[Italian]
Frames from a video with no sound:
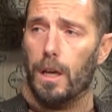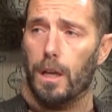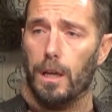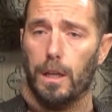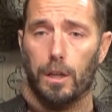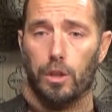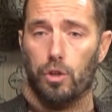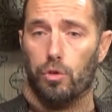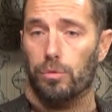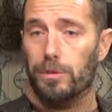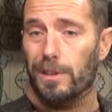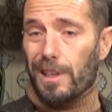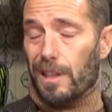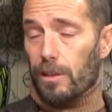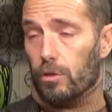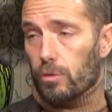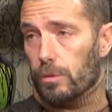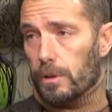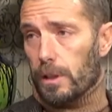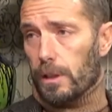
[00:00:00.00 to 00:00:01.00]
eh, sul,
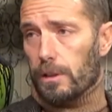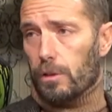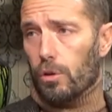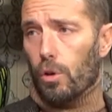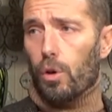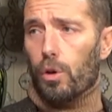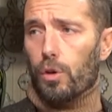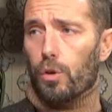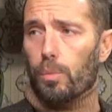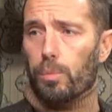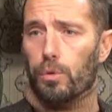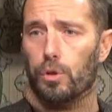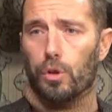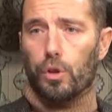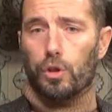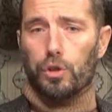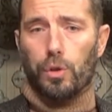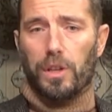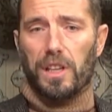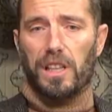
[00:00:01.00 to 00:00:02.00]
ter sul territorio,
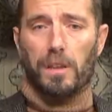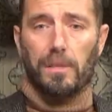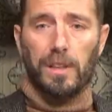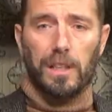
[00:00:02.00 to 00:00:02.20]
piuttosto che